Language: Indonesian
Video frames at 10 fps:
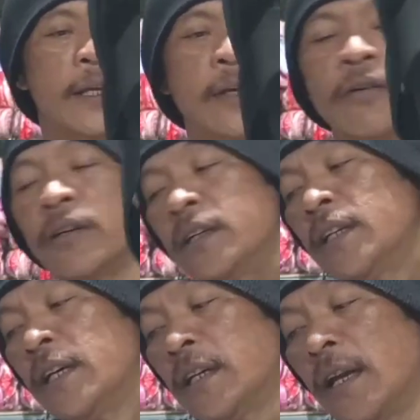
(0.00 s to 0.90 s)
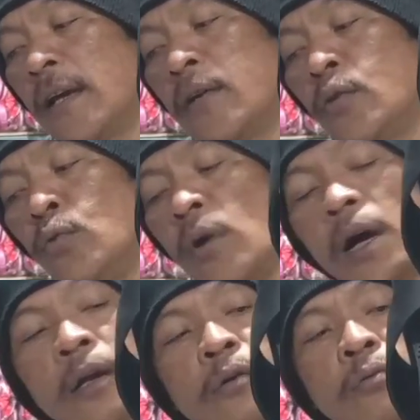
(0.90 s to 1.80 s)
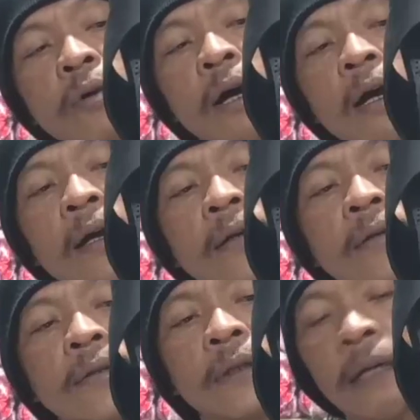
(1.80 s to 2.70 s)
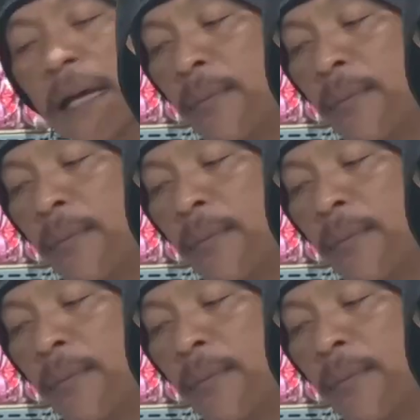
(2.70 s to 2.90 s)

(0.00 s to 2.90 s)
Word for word: ini kodenya adalah 2262.